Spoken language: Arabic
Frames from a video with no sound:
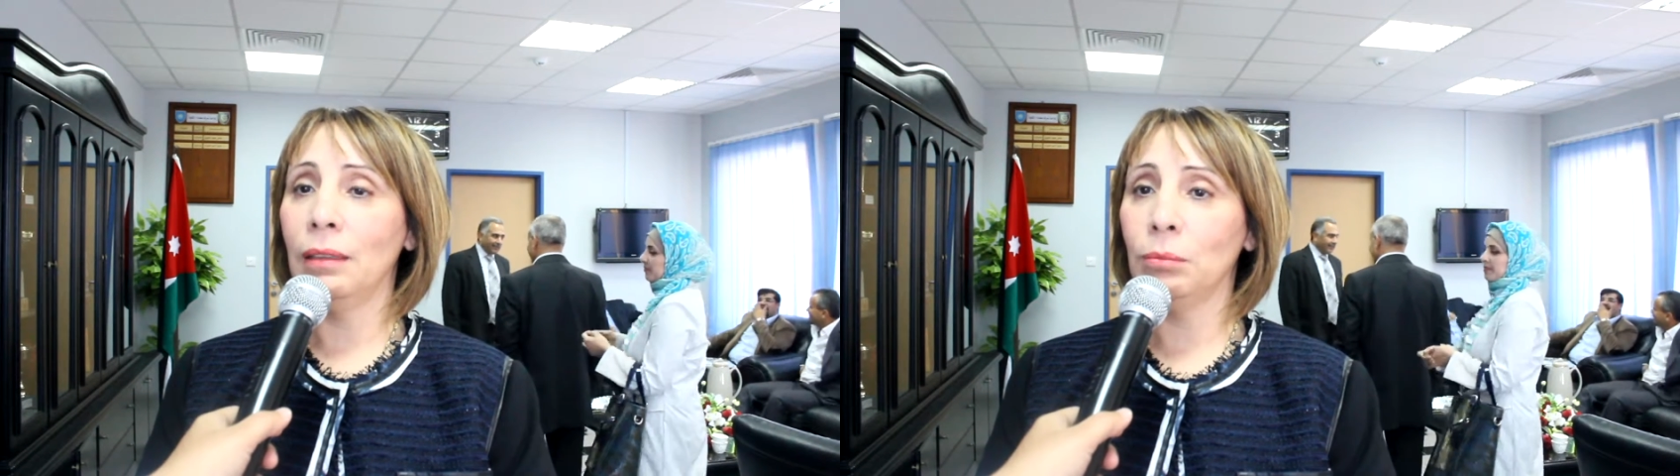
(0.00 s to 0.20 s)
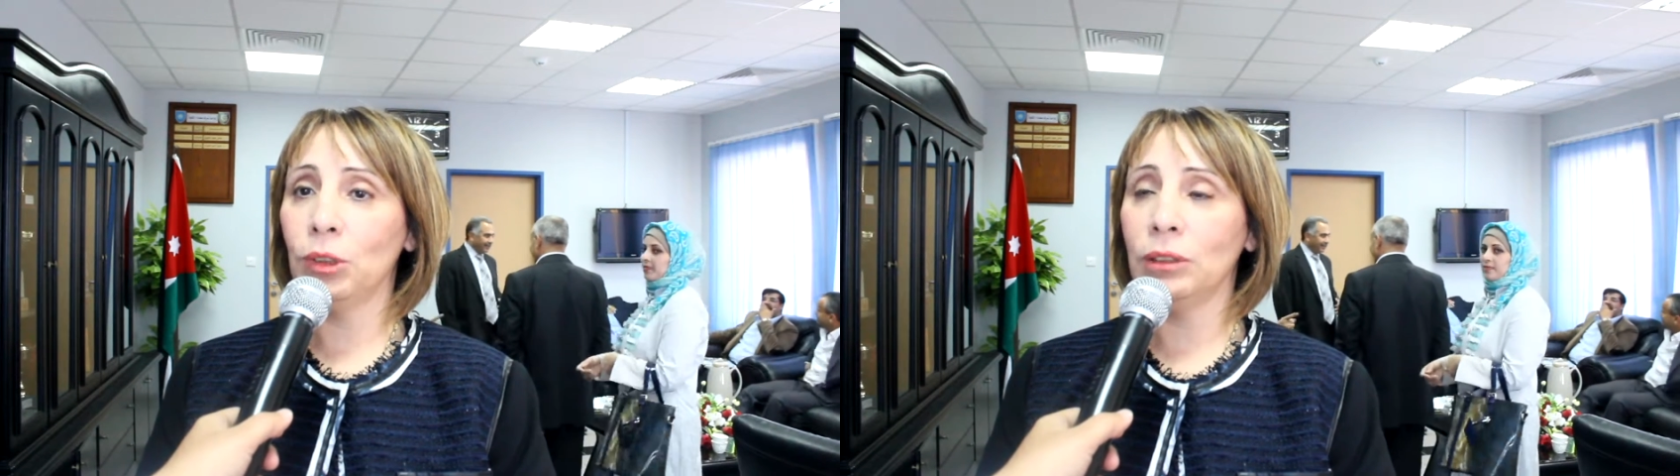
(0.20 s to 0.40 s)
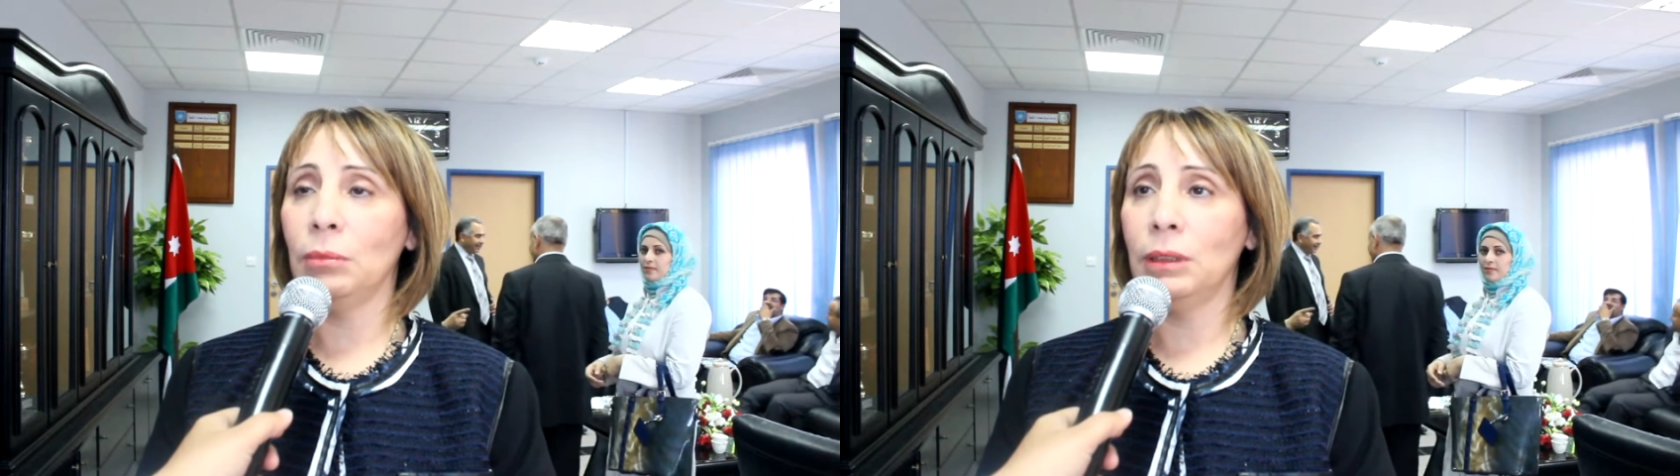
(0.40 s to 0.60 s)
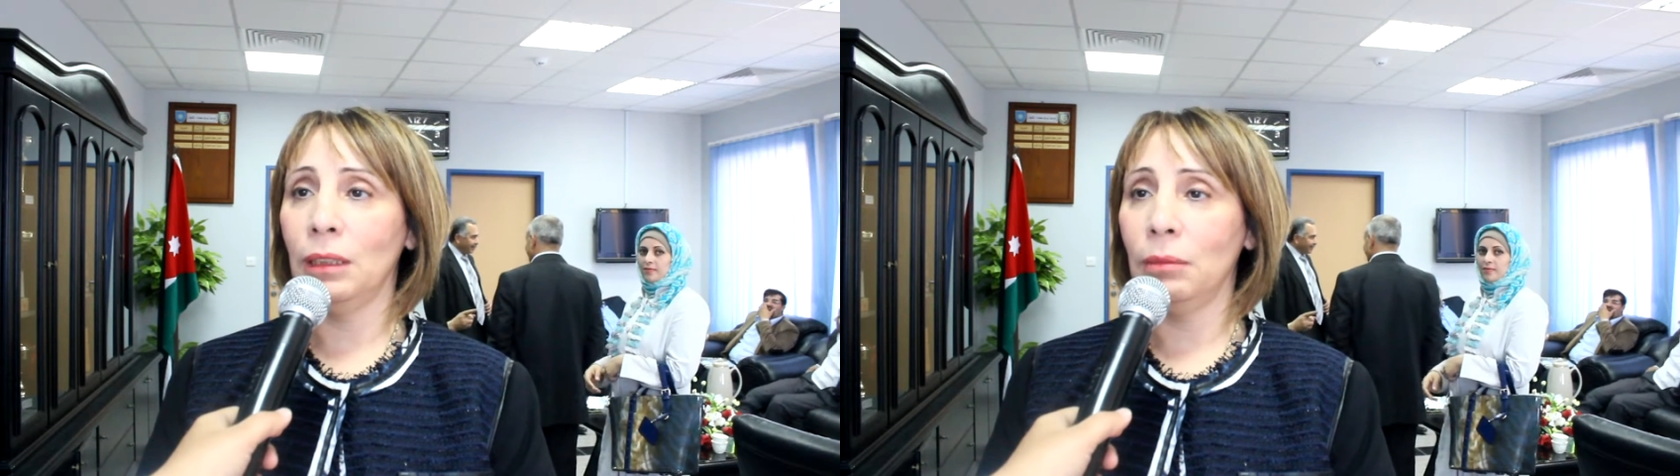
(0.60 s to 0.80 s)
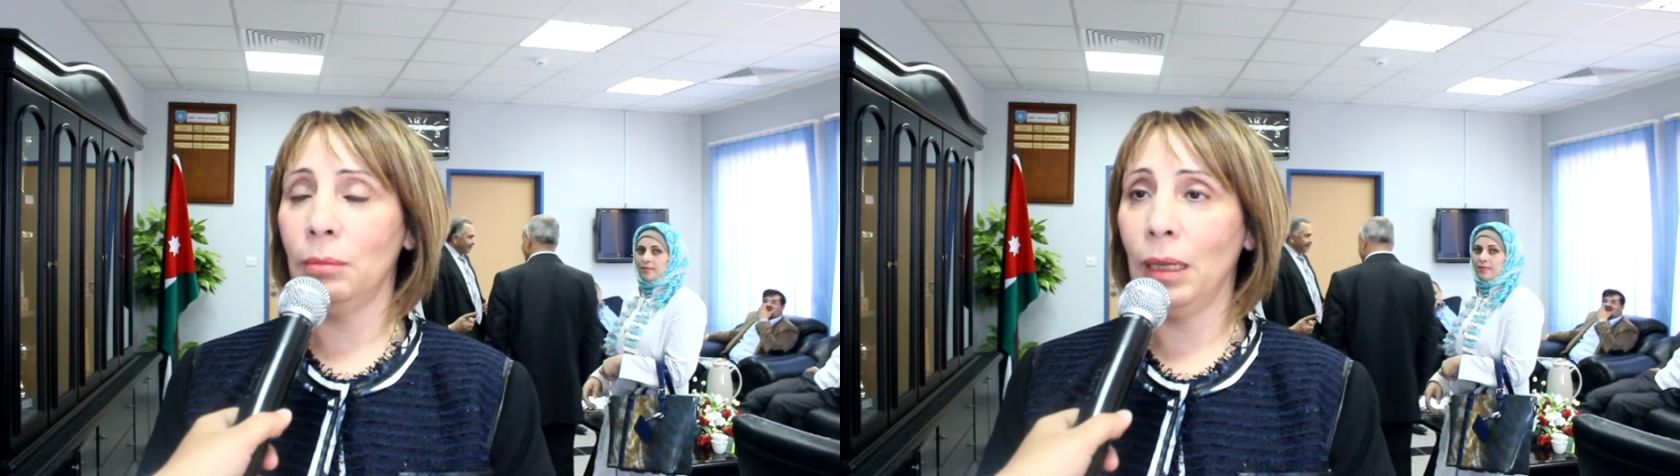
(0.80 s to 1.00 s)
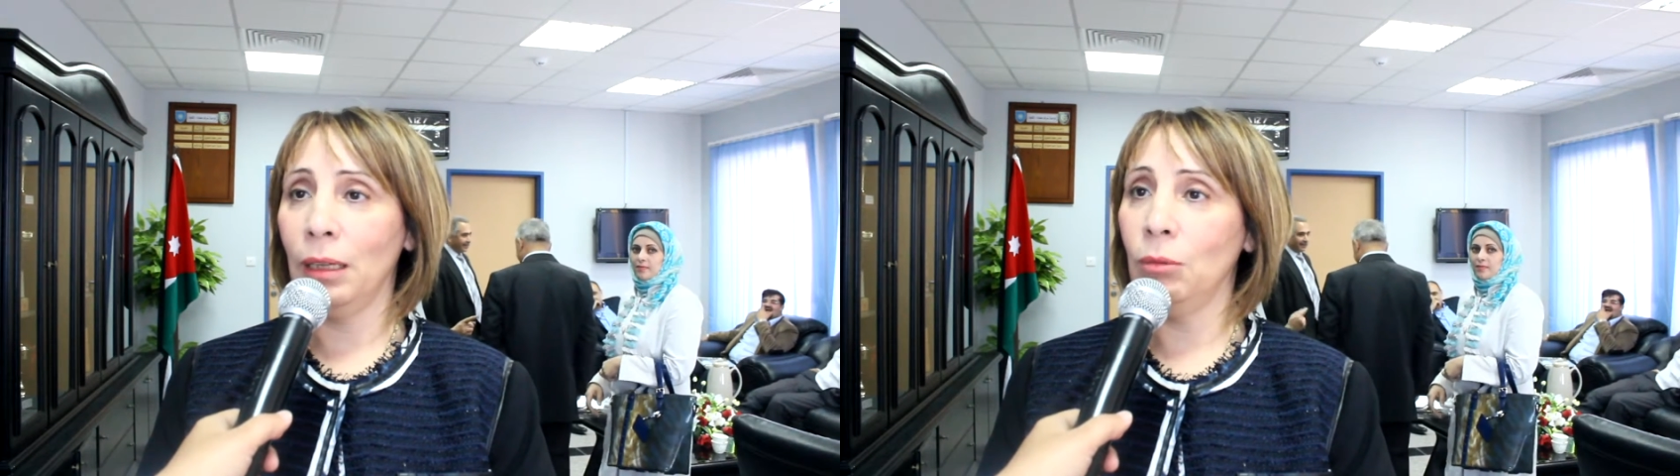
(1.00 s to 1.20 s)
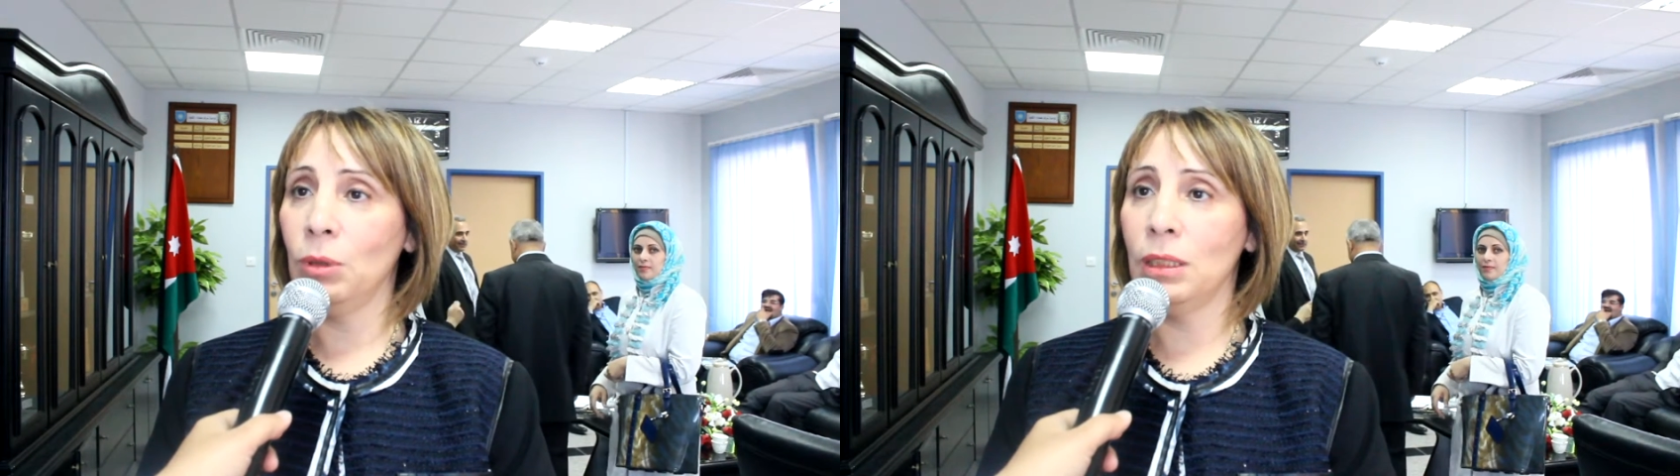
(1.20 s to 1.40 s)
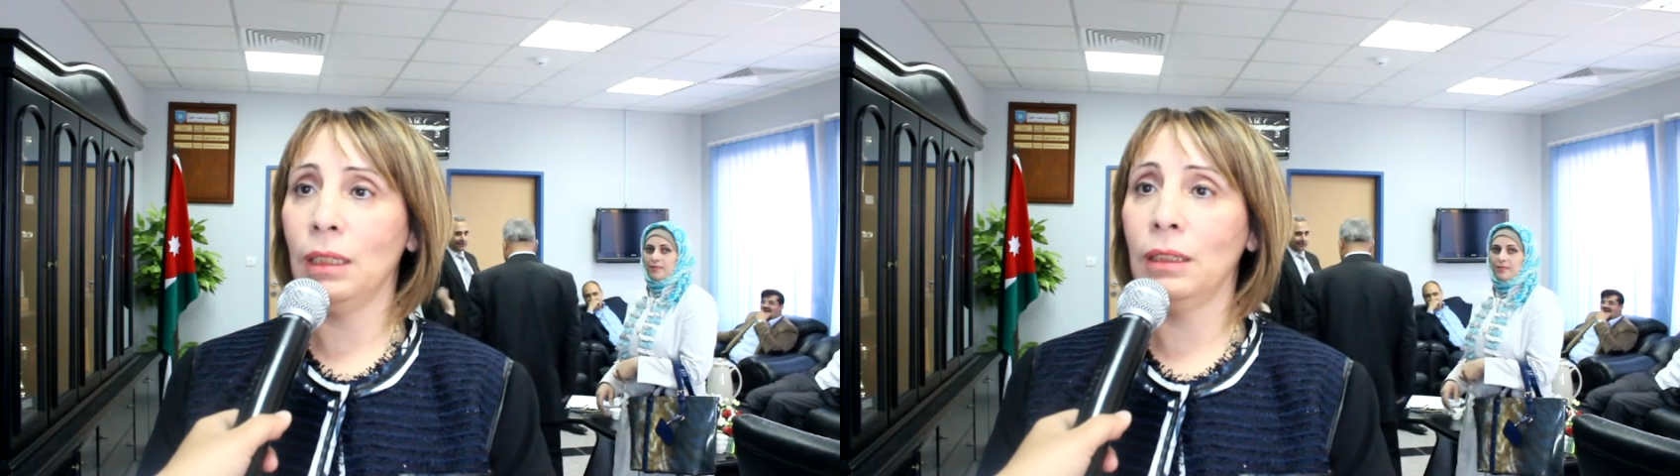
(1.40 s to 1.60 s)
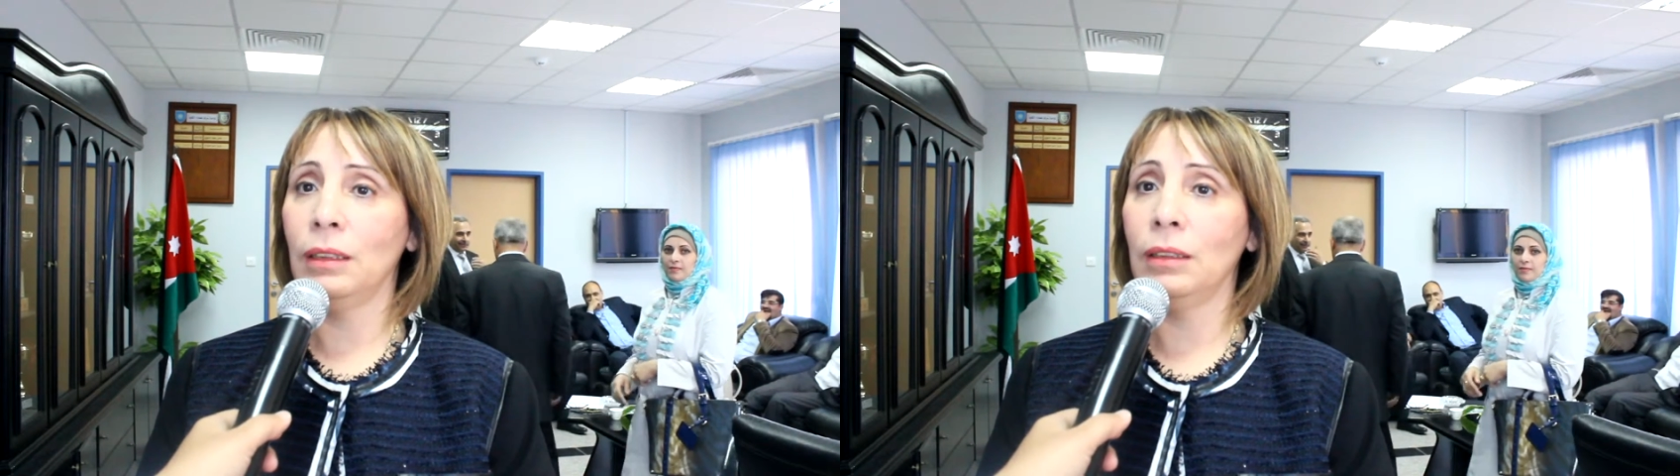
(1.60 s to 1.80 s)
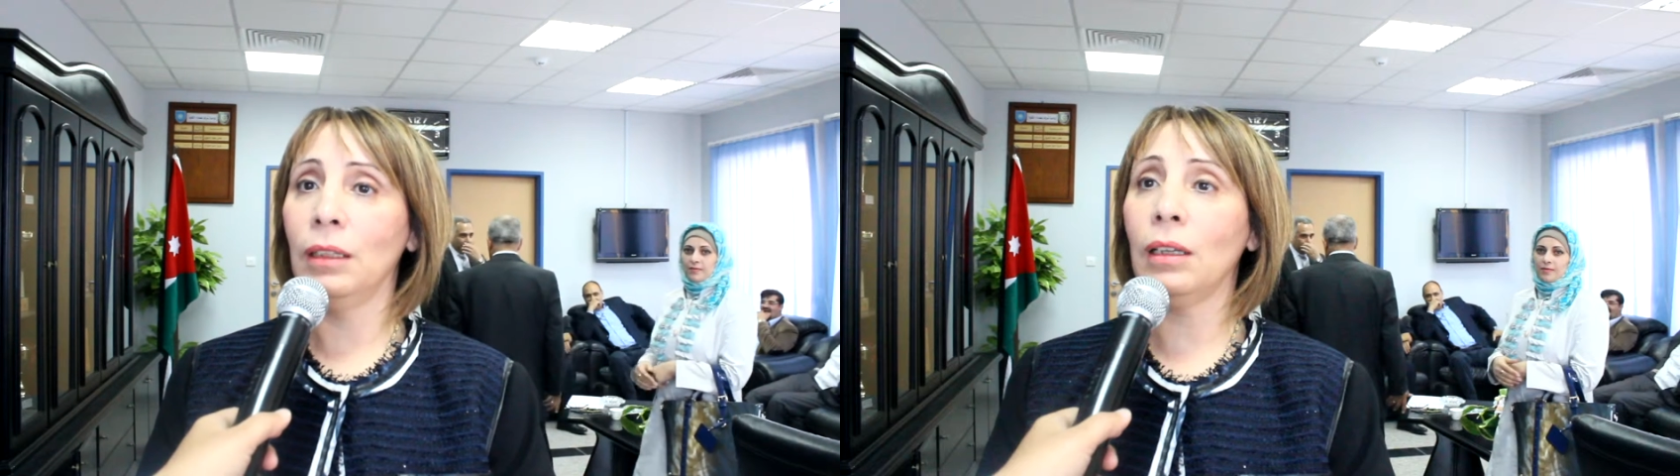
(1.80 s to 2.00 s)
مرتبطة مع وزارة
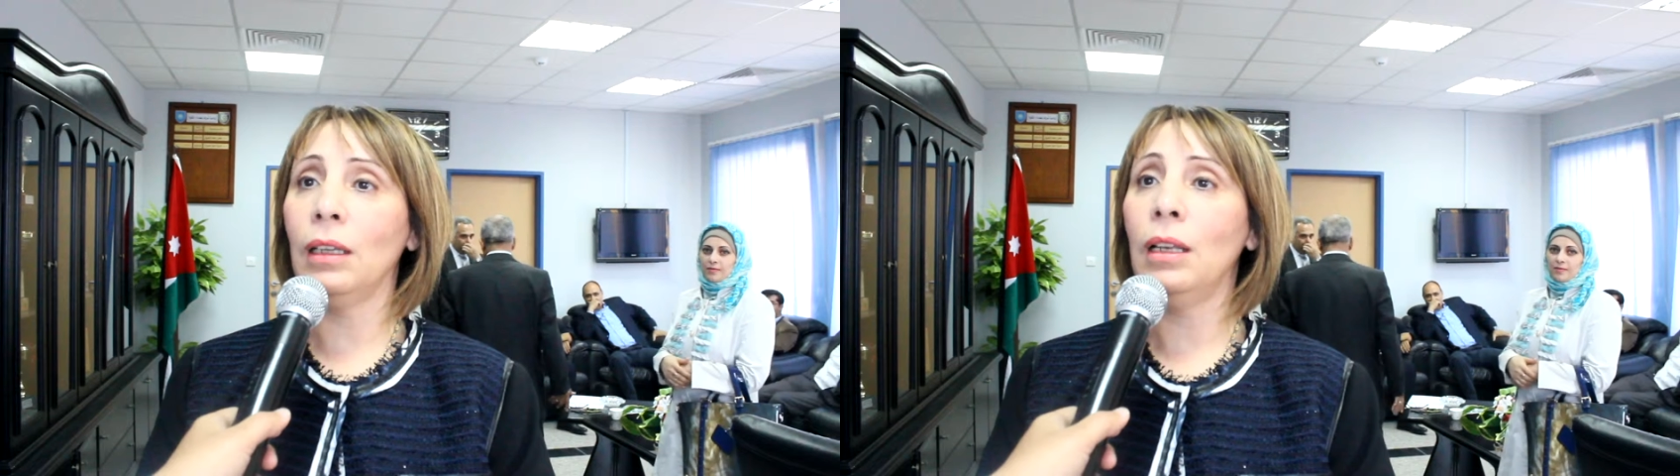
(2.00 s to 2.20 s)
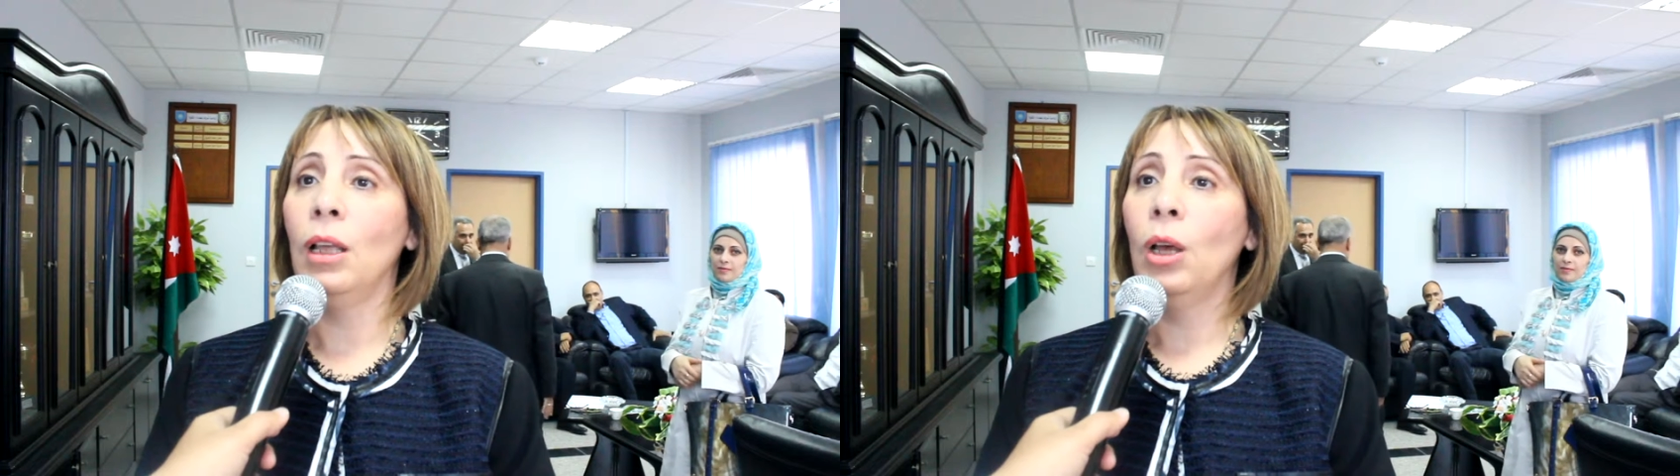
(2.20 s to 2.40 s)
النقل